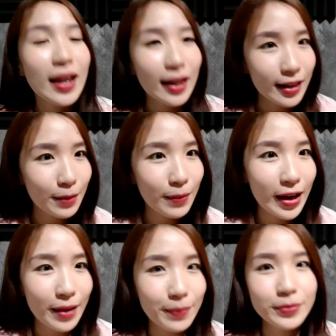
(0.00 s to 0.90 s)
เลือกแบบ
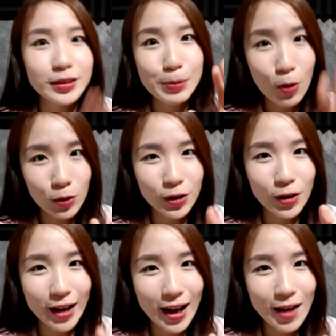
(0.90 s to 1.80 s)
16 ต่อ
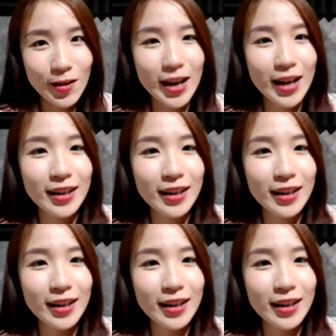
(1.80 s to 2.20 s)
9 ค่ะ